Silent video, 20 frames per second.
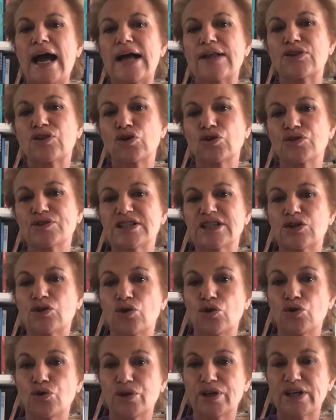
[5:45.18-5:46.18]
tandis que
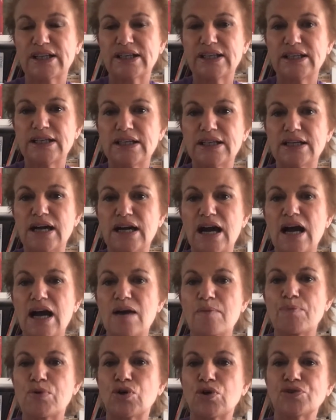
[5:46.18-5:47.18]
le riz
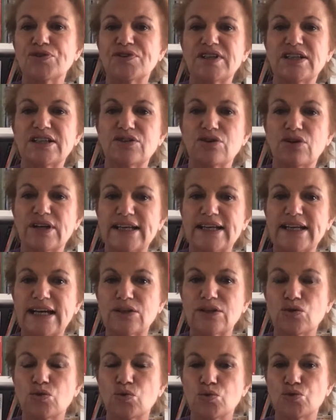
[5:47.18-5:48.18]
implantés dans les,
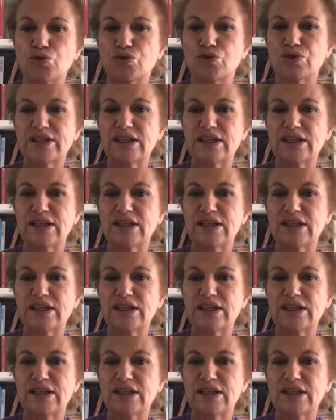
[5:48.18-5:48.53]
canaux de